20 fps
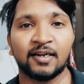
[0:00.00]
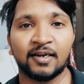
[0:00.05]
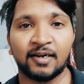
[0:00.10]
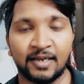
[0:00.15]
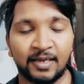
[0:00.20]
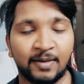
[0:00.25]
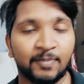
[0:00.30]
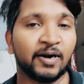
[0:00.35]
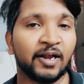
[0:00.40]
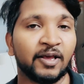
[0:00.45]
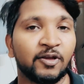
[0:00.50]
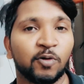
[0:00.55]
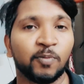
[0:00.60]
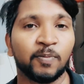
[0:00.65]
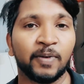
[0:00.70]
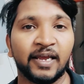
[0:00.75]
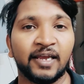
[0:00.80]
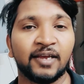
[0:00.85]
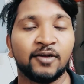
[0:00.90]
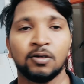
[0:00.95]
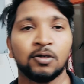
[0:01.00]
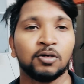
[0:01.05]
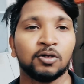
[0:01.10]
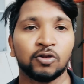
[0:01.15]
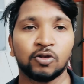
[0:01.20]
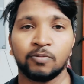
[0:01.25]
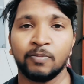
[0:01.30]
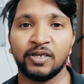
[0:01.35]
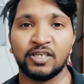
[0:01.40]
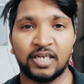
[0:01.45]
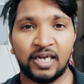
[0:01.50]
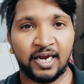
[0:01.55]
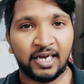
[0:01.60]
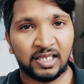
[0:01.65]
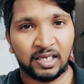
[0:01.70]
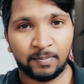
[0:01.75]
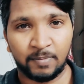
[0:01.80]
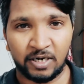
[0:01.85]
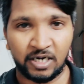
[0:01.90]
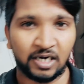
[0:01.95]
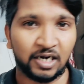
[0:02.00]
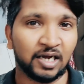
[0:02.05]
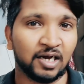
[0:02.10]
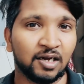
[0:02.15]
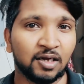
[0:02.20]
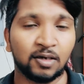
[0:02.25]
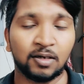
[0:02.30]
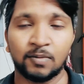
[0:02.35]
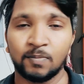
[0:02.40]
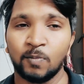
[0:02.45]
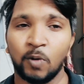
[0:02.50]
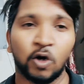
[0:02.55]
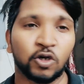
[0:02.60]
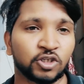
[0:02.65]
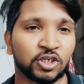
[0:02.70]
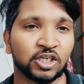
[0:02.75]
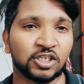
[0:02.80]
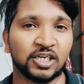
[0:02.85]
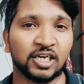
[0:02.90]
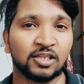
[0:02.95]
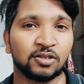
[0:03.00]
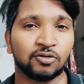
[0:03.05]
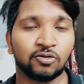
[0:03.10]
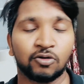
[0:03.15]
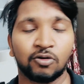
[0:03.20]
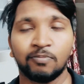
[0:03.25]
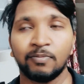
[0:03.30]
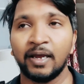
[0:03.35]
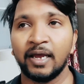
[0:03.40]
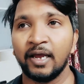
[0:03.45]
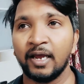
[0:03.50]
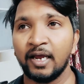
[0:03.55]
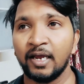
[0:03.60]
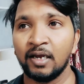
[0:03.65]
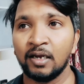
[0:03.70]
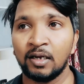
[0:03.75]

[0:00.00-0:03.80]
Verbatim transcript: नहीं पढ़ाई हो पाई तो मैं चला गया था पटना बॉस के साथ तो मैं